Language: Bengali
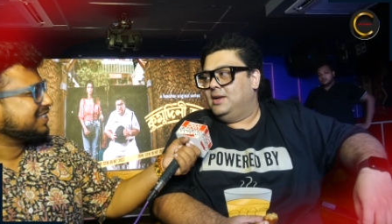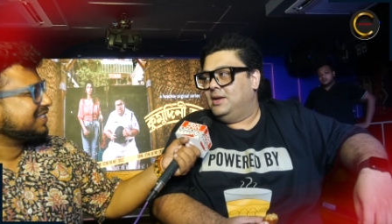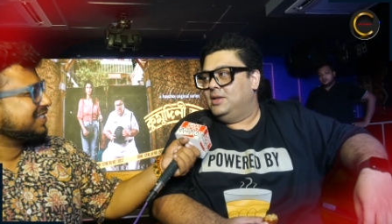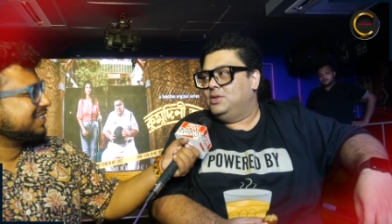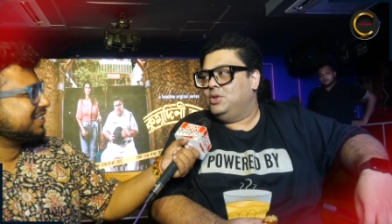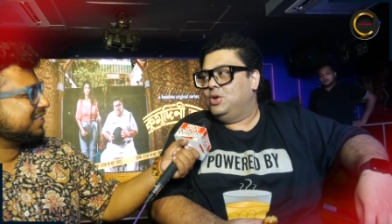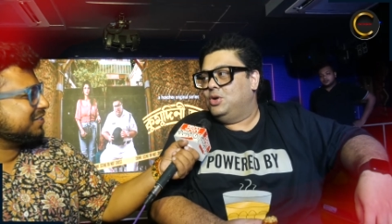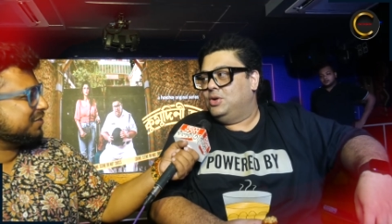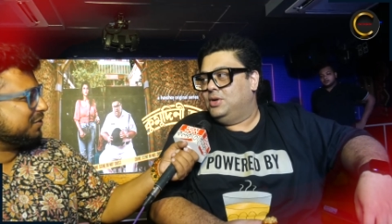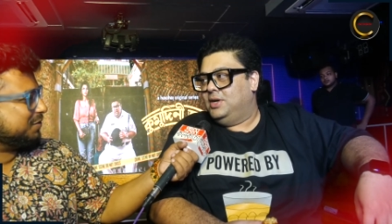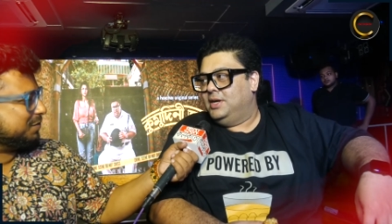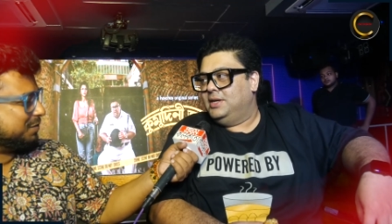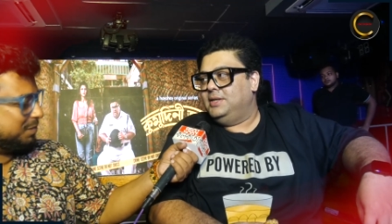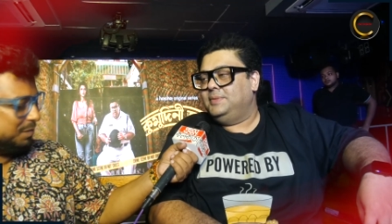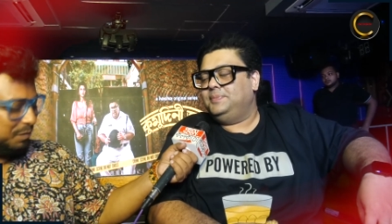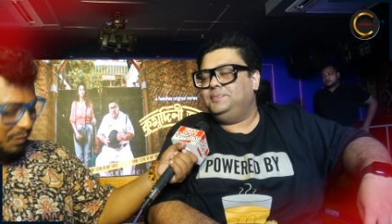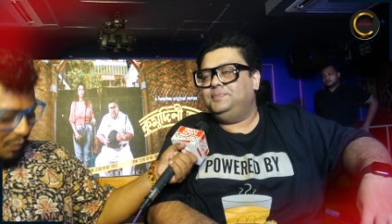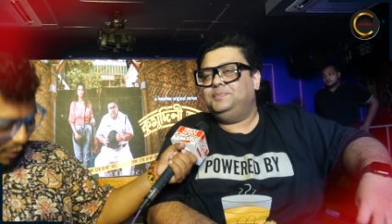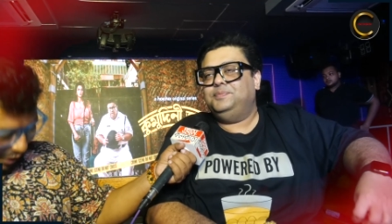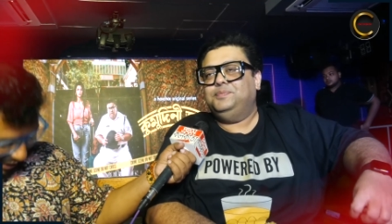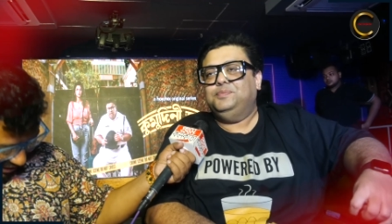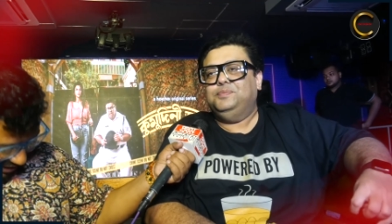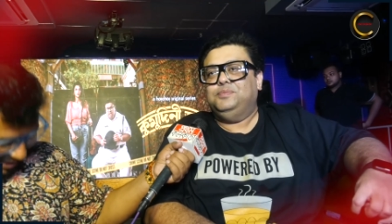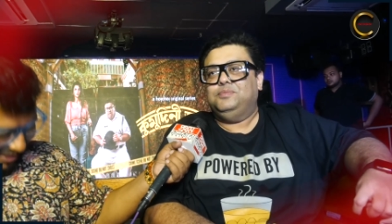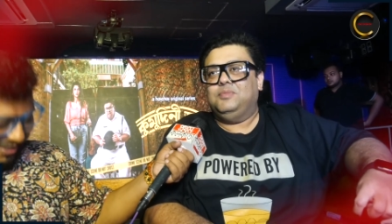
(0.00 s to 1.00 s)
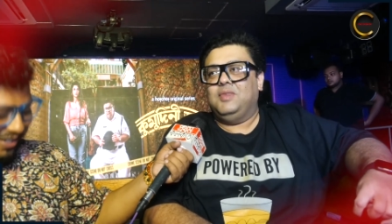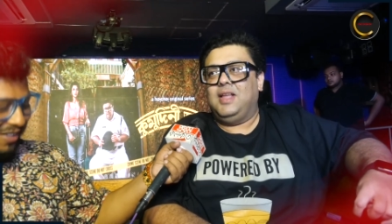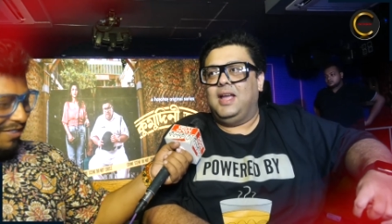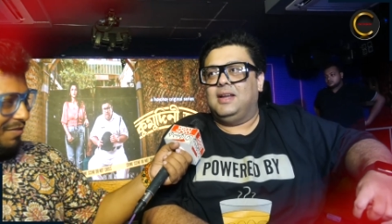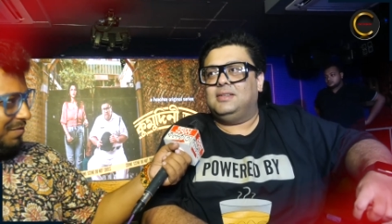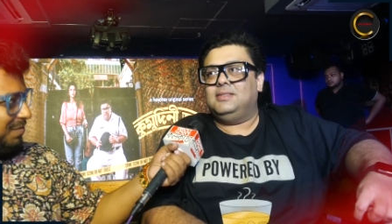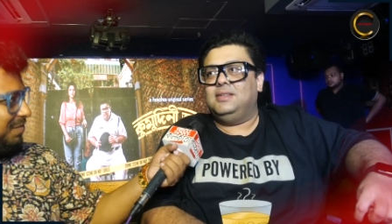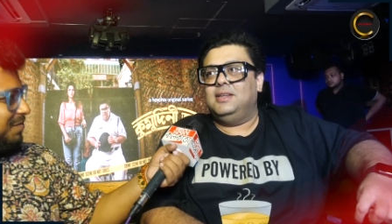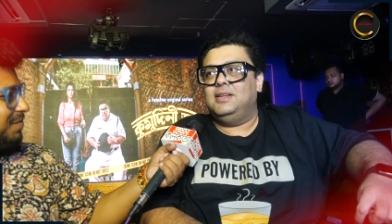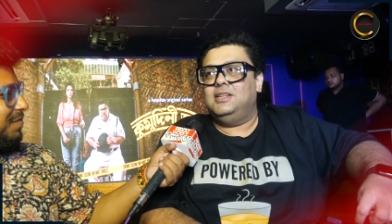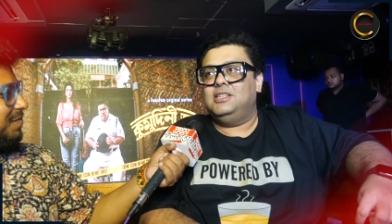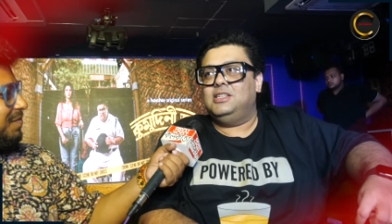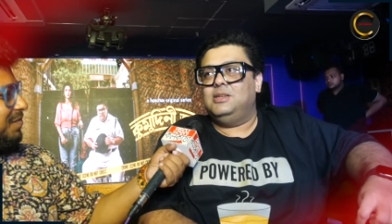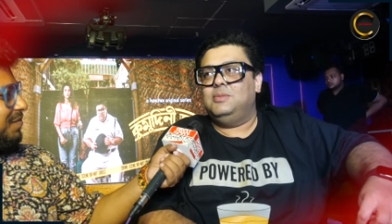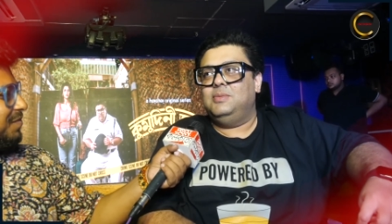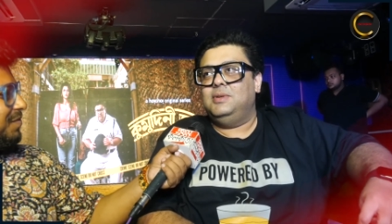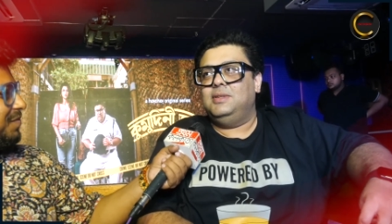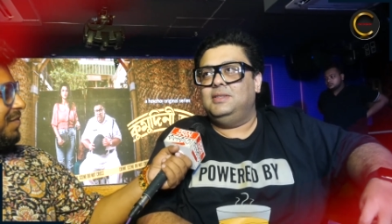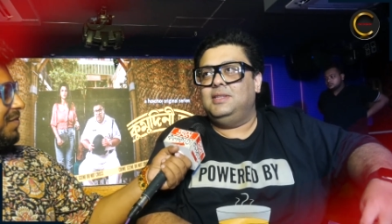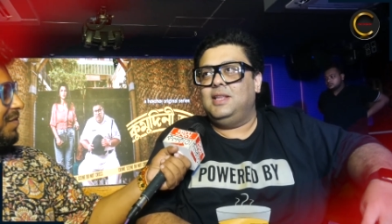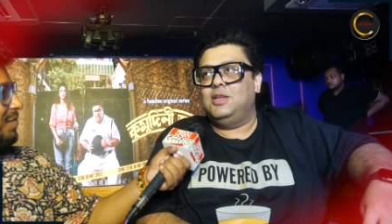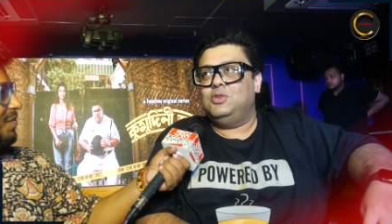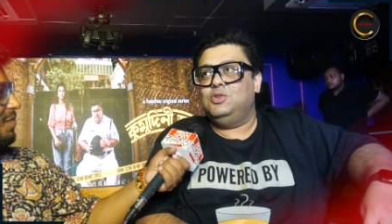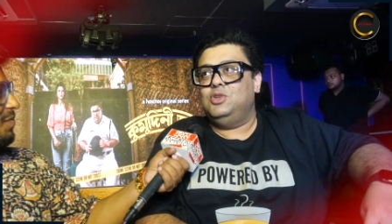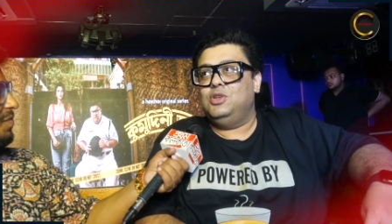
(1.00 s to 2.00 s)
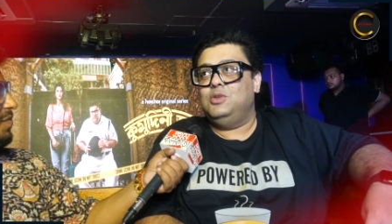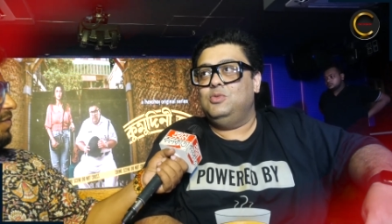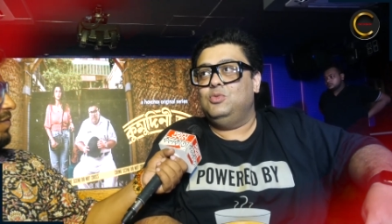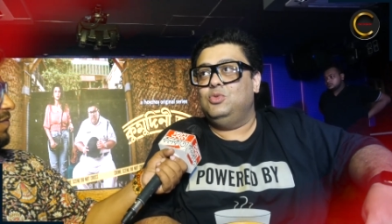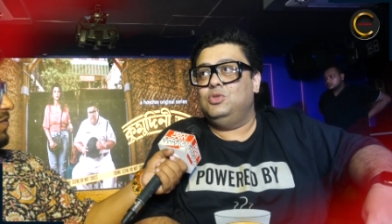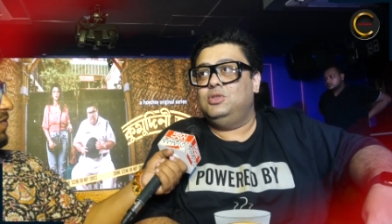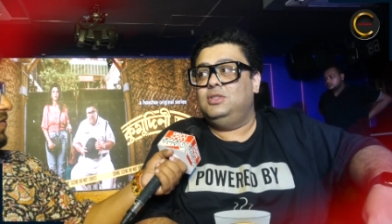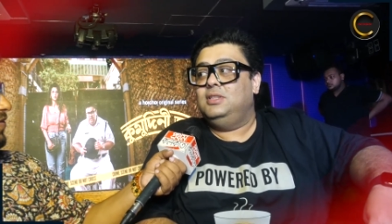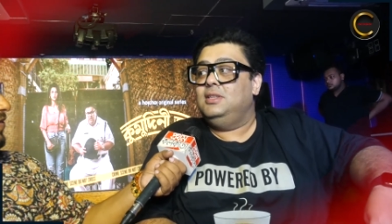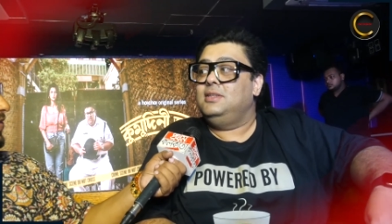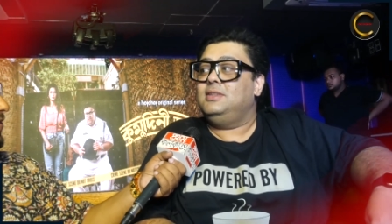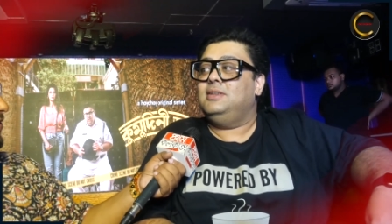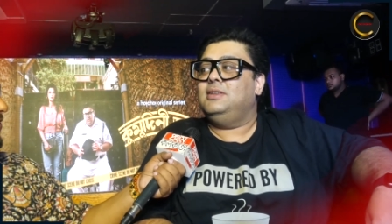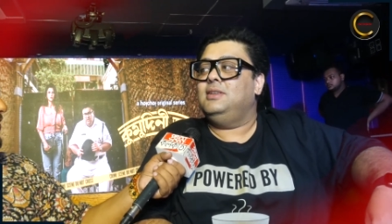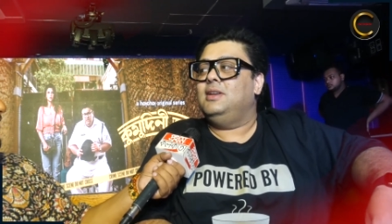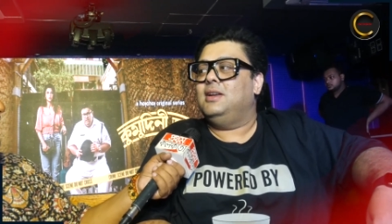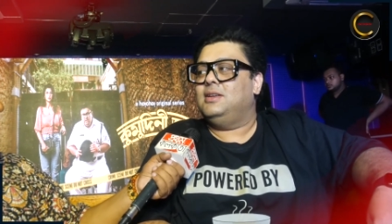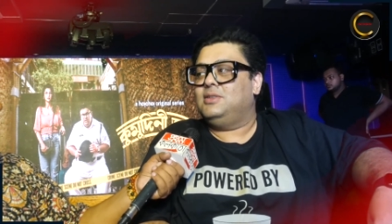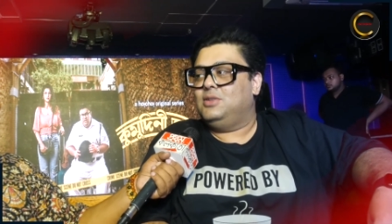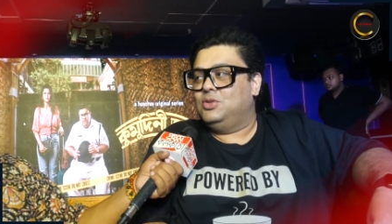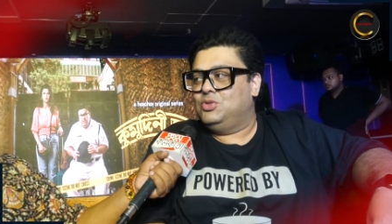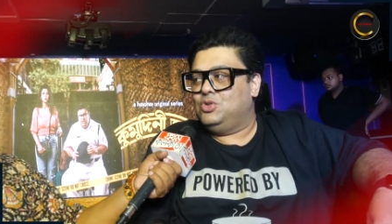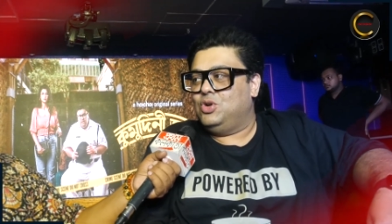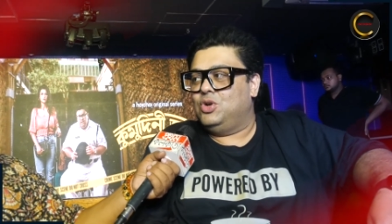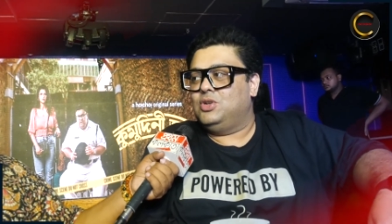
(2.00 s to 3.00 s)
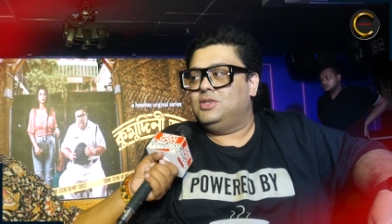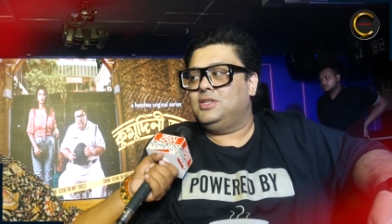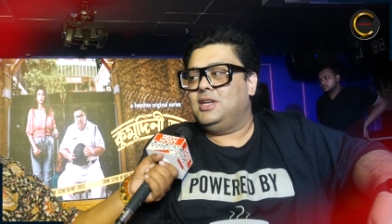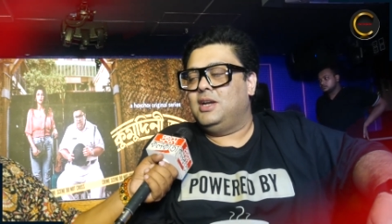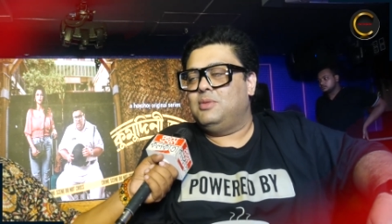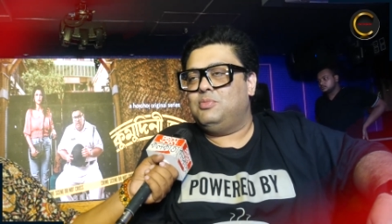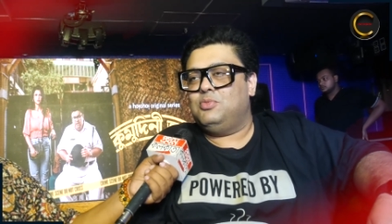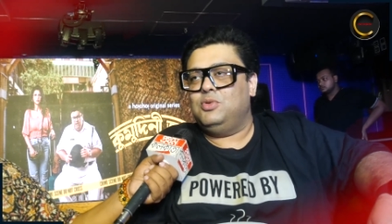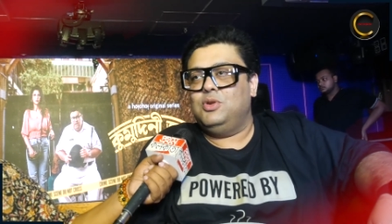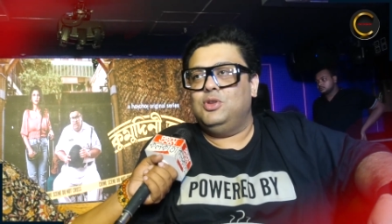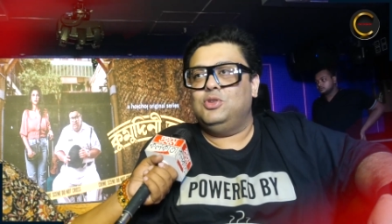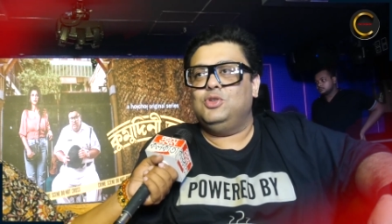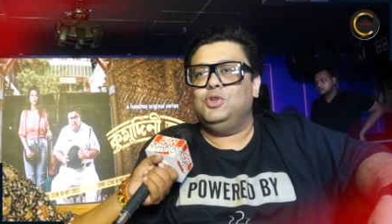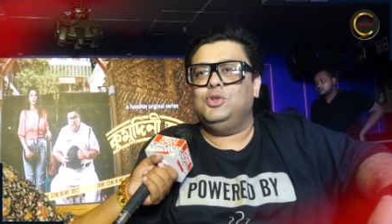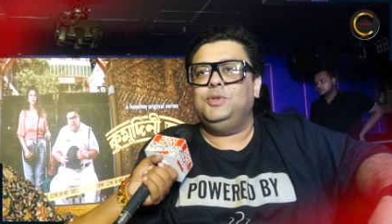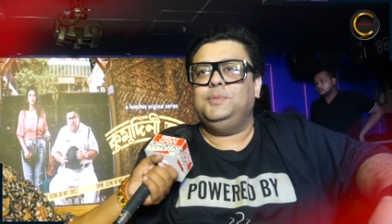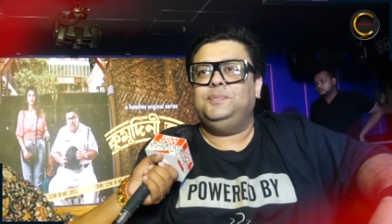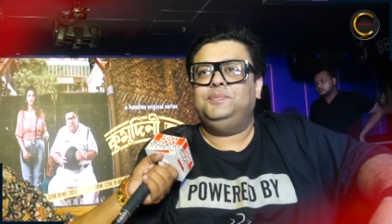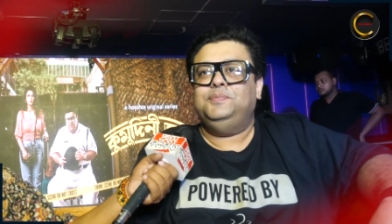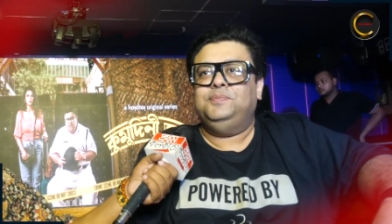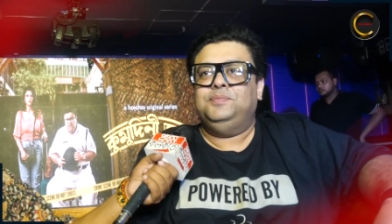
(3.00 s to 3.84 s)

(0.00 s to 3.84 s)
রাখা দরকার অ্যাক্টার হিসেবে তার জন্য মস্তিষ্কের একটা চর্চার প্রয়োজন